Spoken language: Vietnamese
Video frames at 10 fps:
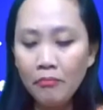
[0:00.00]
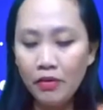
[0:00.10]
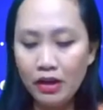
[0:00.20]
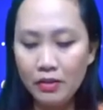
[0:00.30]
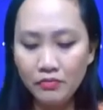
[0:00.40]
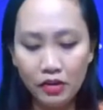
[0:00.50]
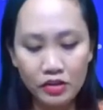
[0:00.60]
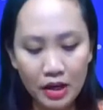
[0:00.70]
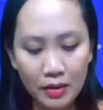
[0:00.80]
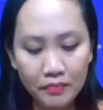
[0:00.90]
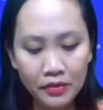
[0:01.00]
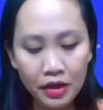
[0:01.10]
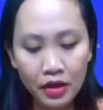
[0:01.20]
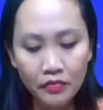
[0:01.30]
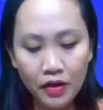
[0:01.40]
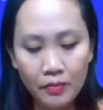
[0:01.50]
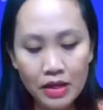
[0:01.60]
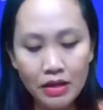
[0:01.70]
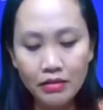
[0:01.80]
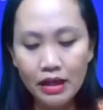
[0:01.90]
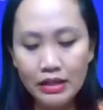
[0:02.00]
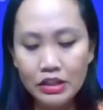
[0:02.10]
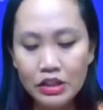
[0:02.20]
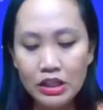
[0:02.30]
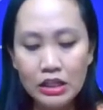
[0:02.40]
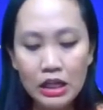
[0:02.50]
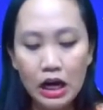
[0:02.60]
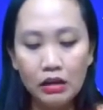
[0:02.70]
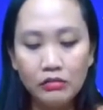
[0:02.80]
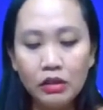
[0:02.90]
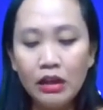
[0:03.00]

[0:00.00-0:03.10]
8,5% và bây giờ đây thì uh,